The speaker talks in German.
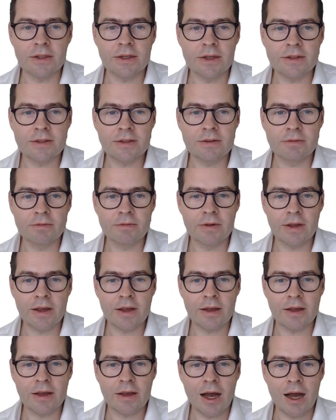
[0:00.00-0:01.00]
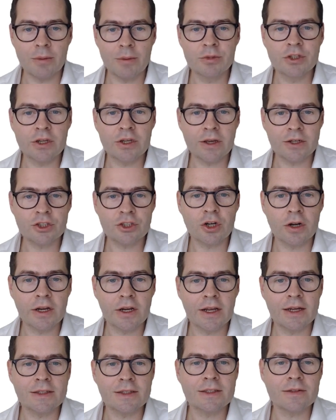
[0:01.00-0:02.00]
Es gab ja schon
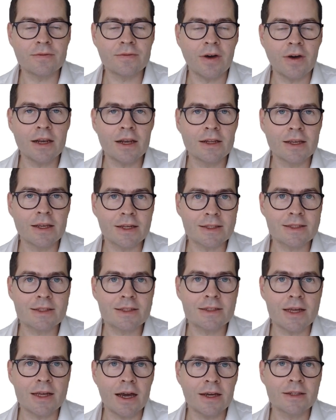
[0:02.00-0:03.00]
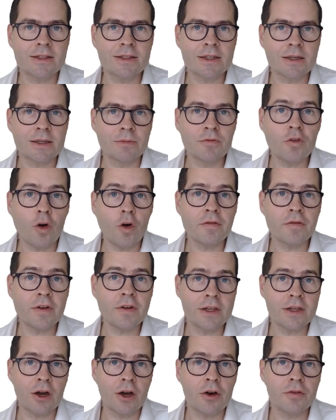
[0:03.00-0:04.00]
eine ganze Weile jetzt Zeit, sich im
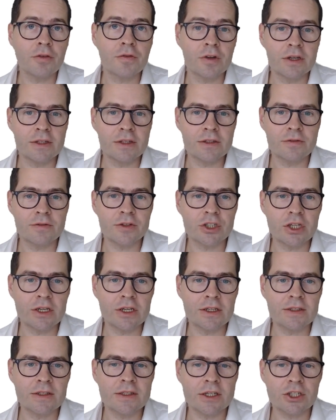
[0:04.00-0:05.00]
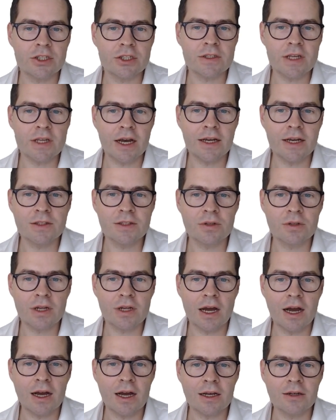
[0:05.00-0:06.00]
Vorfeld auch für diese verschiedenen Sessions
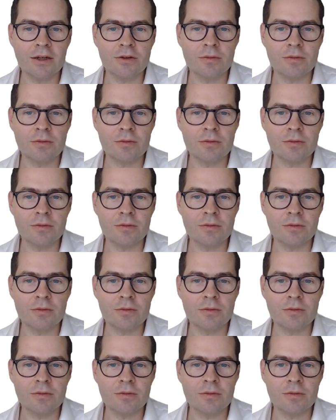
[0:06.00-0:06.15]
einzutragen.